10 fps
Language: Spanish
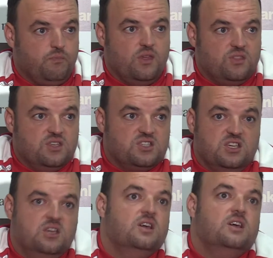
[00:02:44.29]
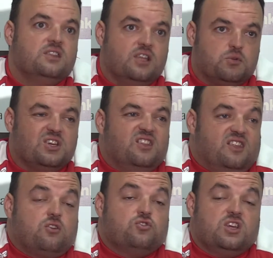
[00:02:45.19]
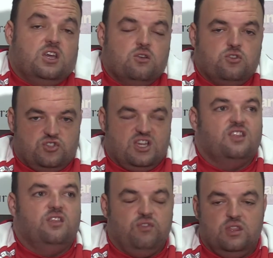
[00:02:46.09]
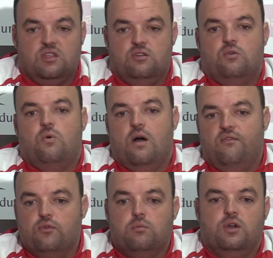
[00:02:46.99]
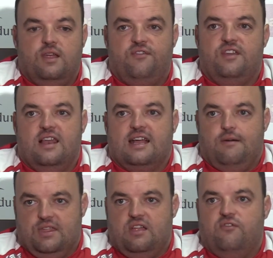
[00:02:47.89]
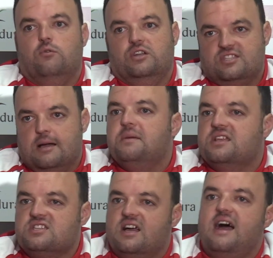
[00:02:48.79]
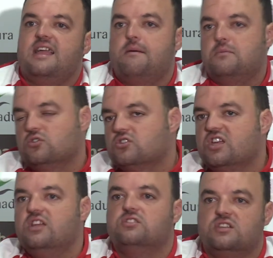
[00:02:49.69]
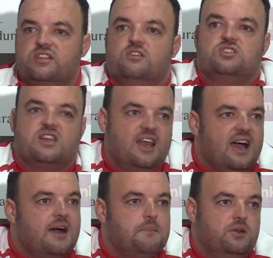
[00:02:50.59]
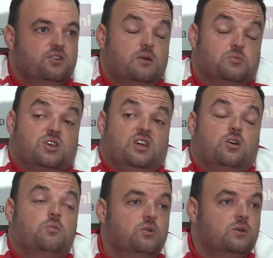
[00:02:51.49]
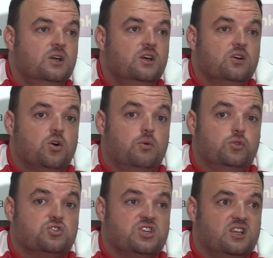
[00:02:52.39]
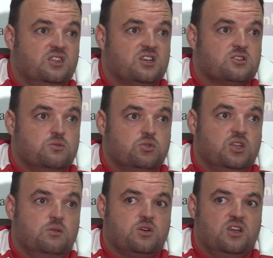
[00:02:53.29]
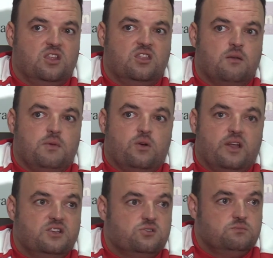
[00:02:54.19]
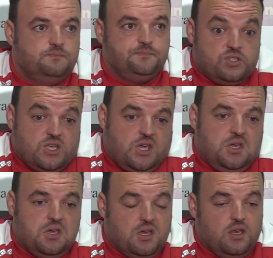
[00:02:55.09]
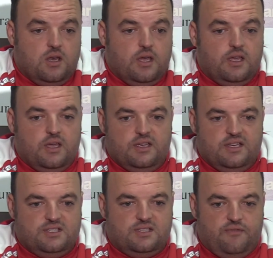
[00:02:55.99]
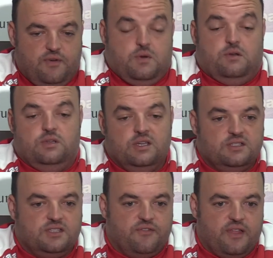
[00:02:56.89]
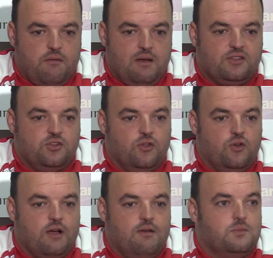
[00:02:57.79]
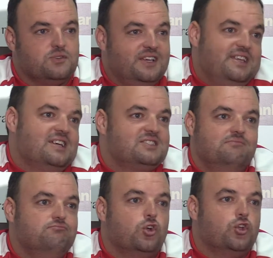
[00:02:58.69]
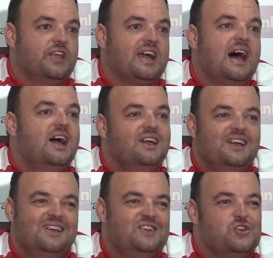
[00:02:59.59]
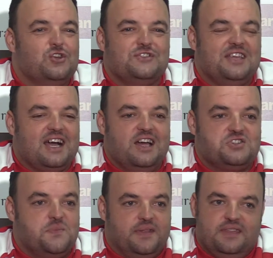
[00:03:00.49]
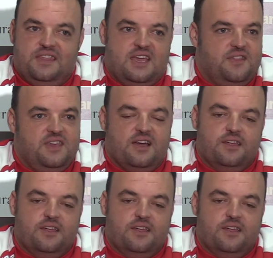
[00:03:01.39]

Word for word: Es decir, si tenemos que intentar conseguirlo, yo sé que es difícil, yo juego al fútbol y al final la cabeza del futbolista piensa, ah, ya vamos 2-0, 3-0, se relaja, pero tenemos que, como, como autoexigentes que somos, tenemos que intentar mejorar eso. Sí, el, eh, Estefa, bueno, Estefa de hablar todo lo que hablemos de ella no nos deja no nos deja de sorprender día a día.